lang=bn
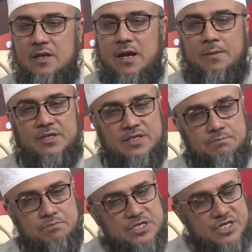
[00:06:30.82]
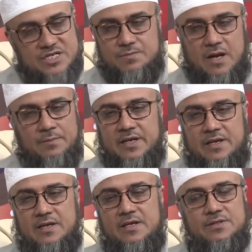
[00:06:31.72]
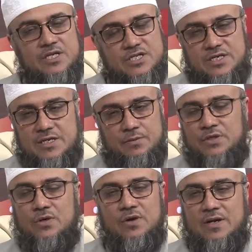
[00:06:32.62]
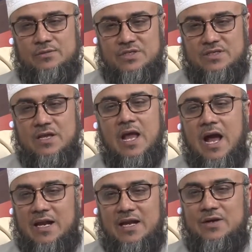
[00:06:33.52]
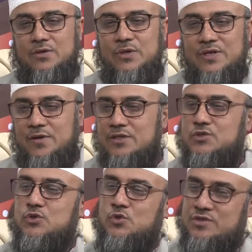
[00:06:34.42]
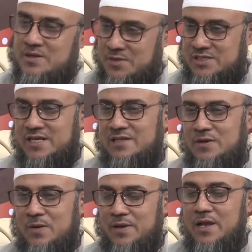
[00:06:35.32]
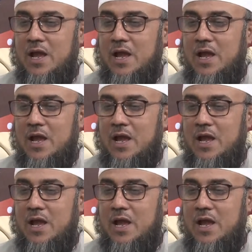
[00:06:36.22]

আমাদের বিশেষভাবে দৃষ্টি নিবদ্ধ করা উচিত হালালের অর্থ এটা নয় যে শুধু রোজার মাসেই খেতে হবে